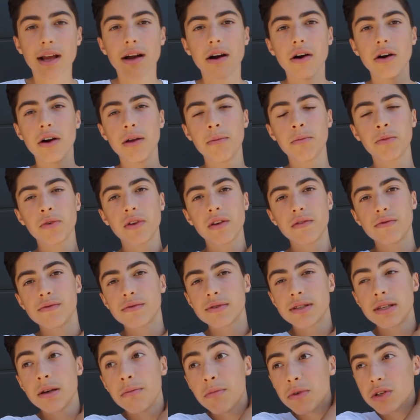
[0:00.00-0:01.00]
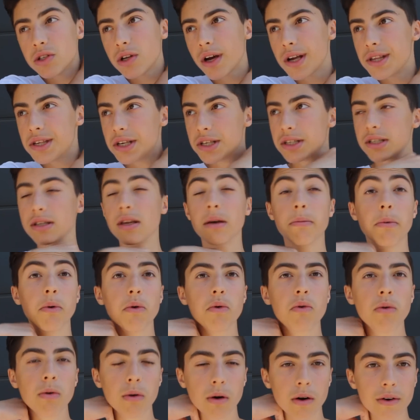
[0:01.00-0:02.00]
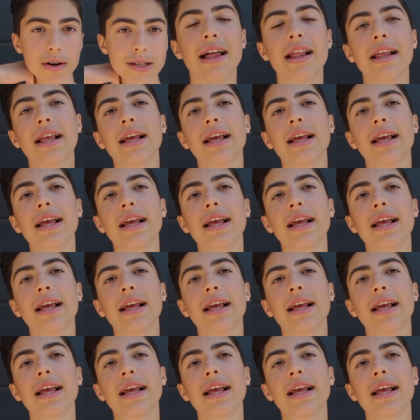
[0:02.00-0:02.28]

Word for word: Euh, ils m'ont défoncé, moi j'aurais dit que j'étais pas au courant.